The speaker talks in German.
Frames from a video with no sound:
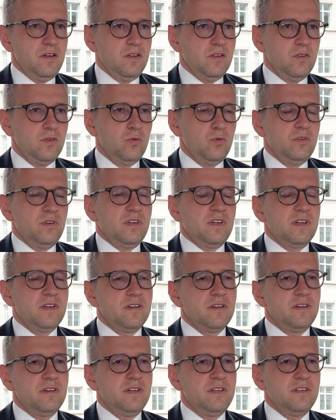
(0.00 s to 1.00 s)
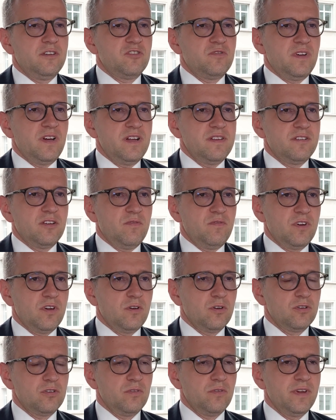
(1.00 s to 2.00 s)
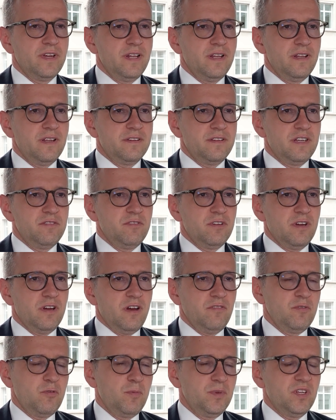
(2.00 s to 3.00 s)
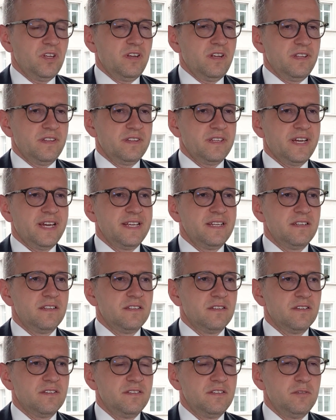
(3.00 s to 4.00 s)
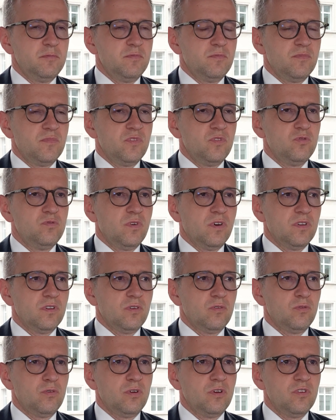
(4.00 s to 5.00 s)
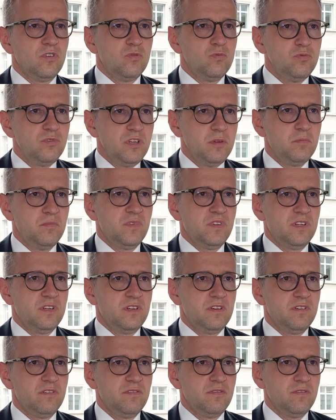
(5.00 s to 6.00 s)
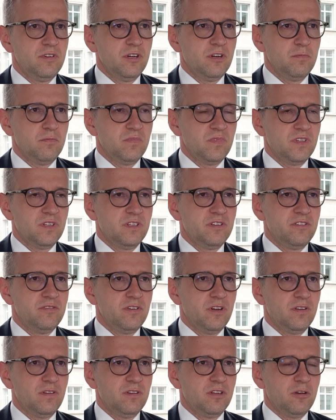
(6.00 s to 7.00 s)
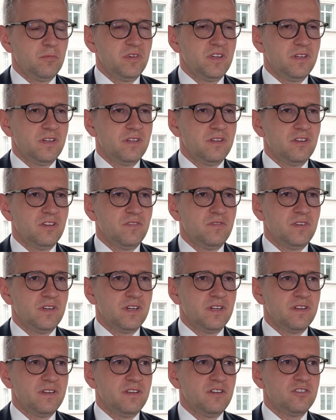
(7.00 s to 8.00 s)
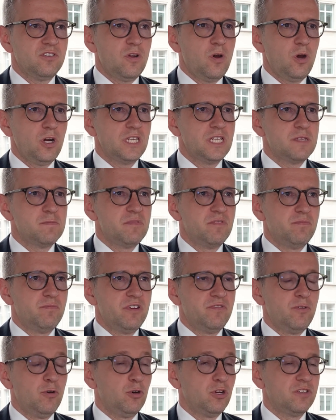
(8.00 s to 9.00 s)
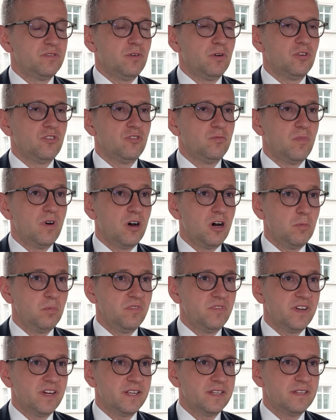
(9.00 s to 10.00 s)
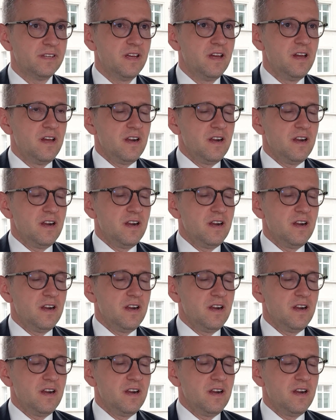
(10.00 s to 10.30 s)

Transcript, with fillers: Nun, in der Schweiz haben wir aktuell, sehen wir, haben wir momentan einen Trend, dass die Zuwanderung zunimmt. Wir, haben, wir werden damit, dass wir ein sehr starkes Bevölkerungswachstum haben werden.